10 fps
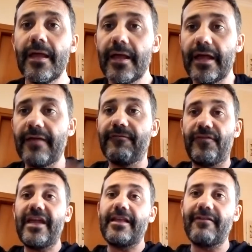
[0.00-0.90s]
eh,
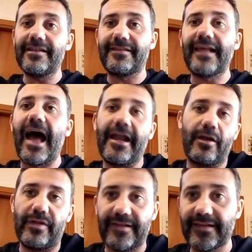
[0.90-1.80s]
vede avanzare
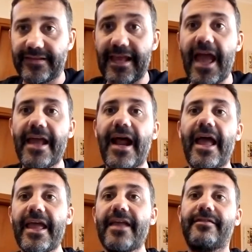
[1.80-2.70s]
questa
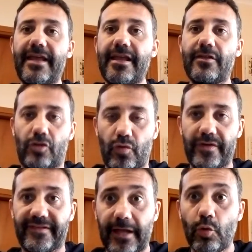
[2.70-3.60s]
schiera e dentro
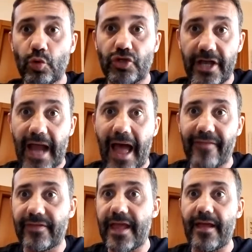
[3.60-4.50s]
questa luce
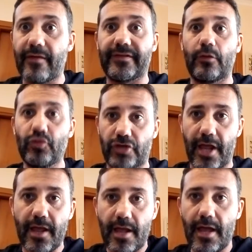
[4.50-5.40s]
grande, questa
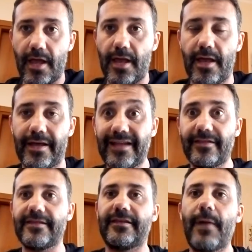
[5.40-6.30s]
luce eh,
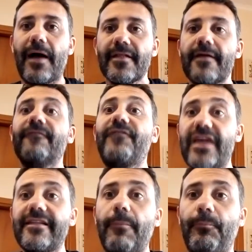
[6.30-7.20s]
grandissima,
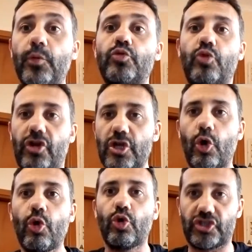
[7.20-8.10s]
vede appunto,
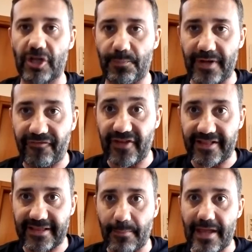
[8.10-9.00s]
riconosce
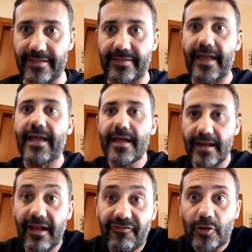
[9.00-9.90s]
perfettamente
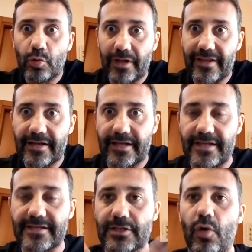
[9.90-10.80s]
la figura del
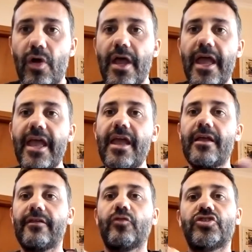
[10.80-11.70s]
Cristo e,
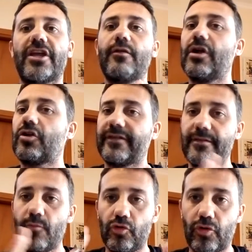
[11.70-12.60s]
e eh, succede qualcosa
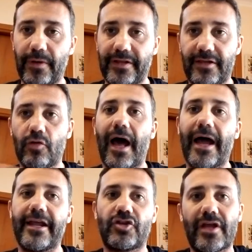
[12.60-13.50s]
di molto
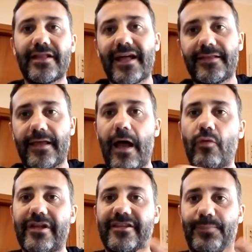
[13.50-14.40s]
particolare, cioè Dante ha
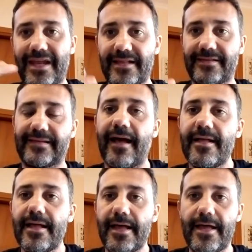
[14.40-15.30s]

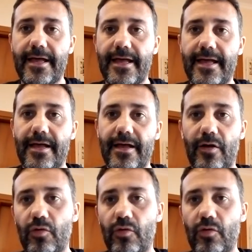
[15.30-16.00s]
un'esperienza... Eh,